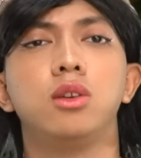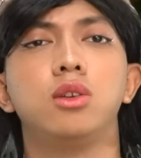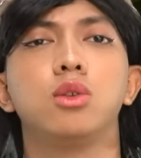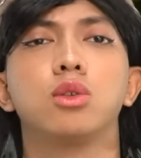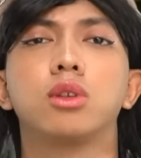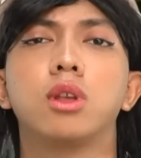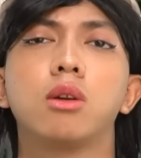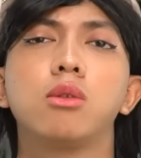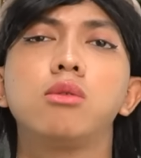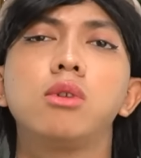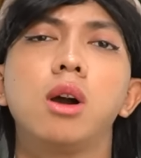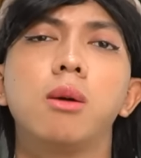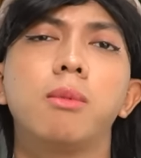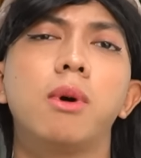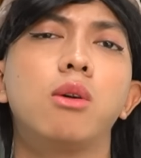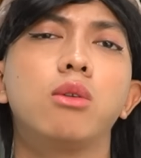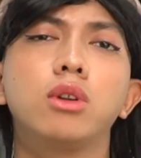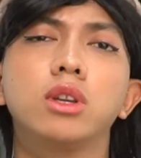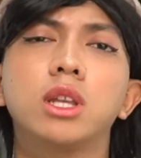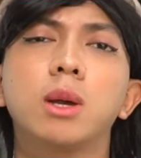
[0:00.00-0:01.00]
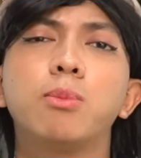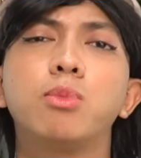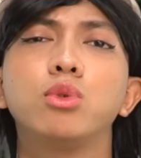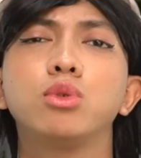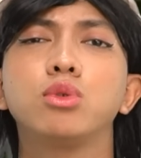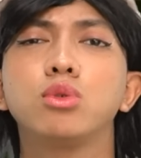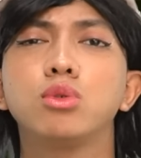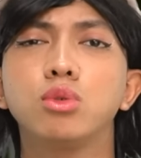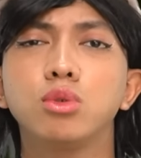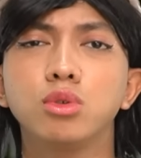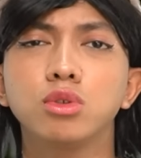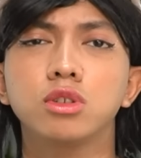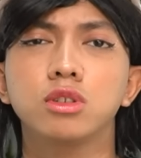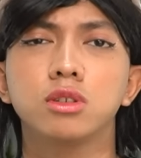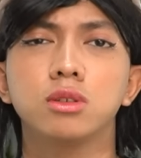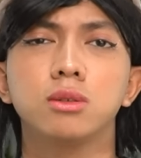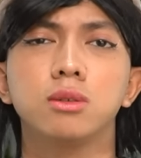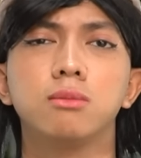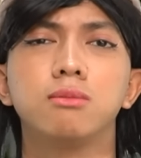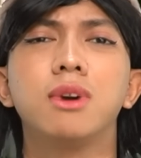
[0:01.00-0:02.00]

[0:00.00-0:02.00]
Yud, aku nggak mau kita putus.